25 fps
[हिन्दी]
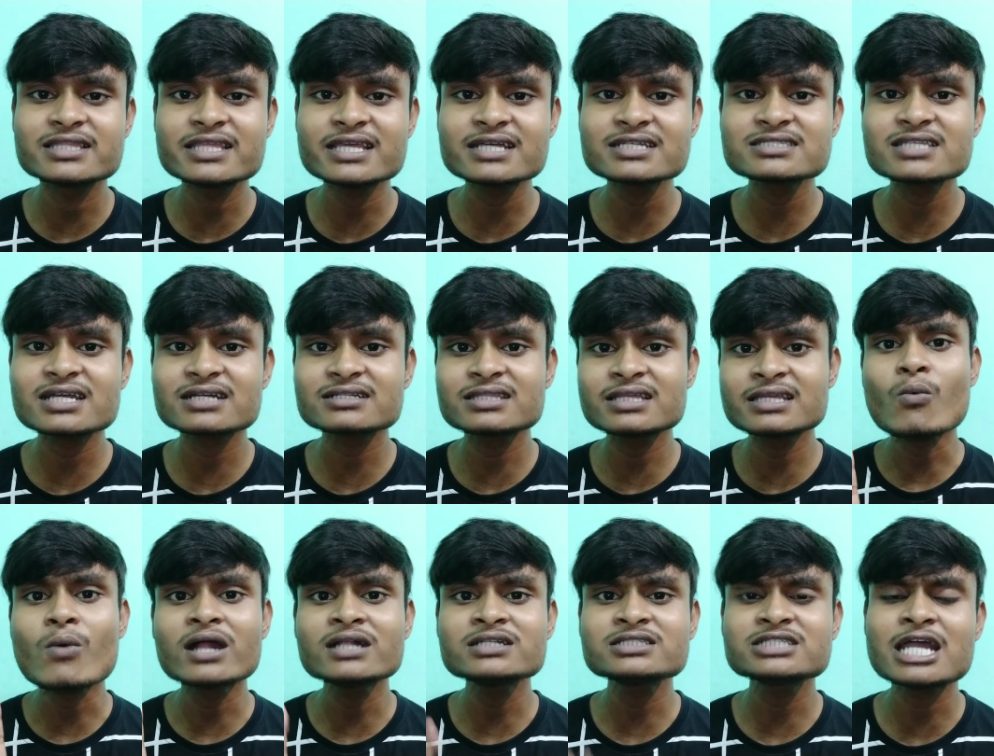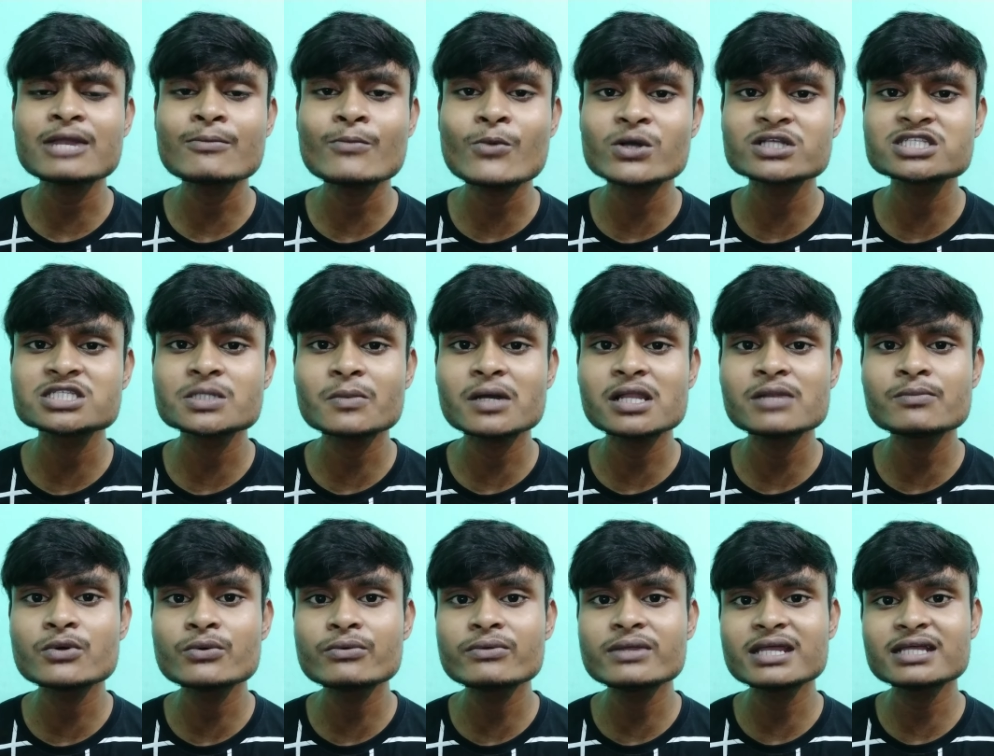देख सकते हैं टाइम वॉचेबल
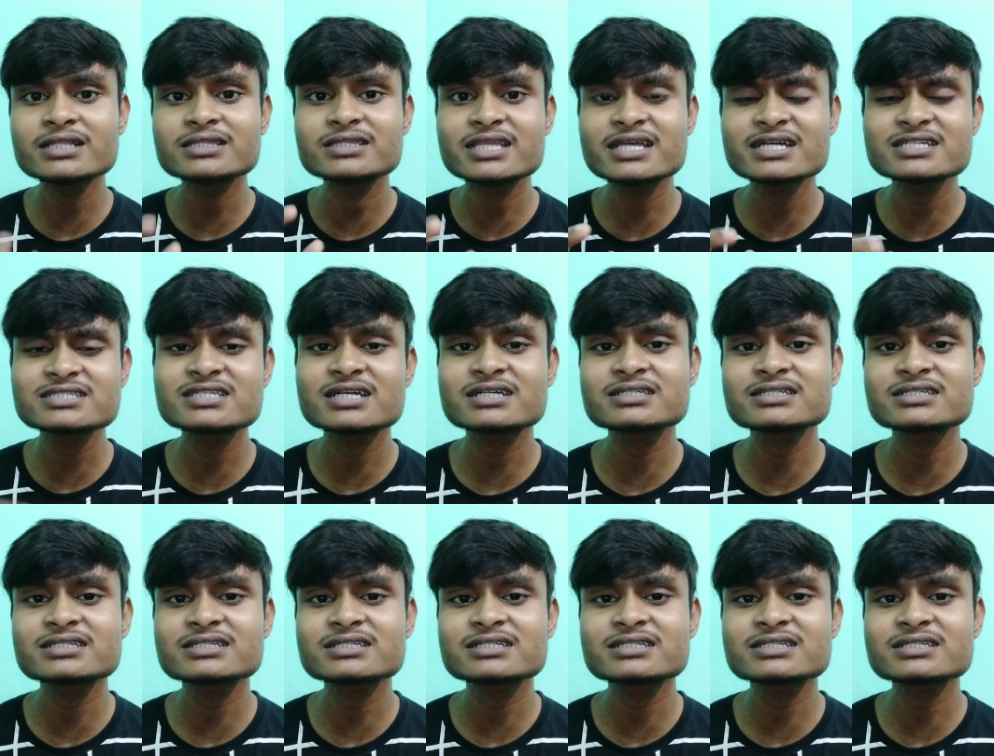मूवी है देख